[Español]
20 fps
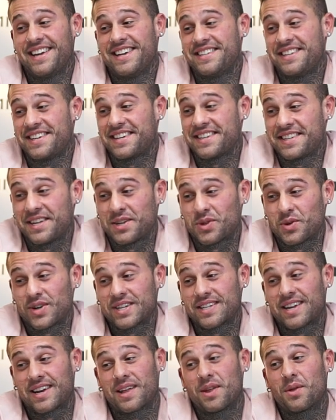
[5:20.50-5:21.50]
y sí que es cierto
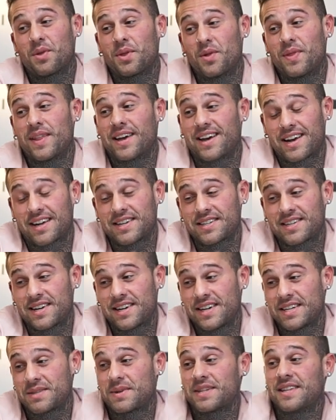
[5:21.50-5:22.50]
que esa reducción de
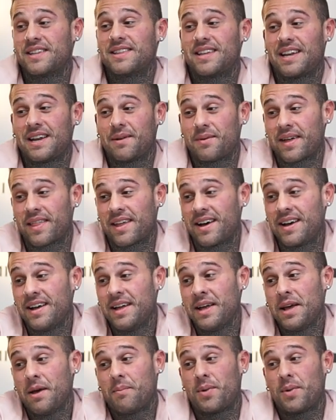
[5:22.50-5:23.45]
grasa es bastante elevada,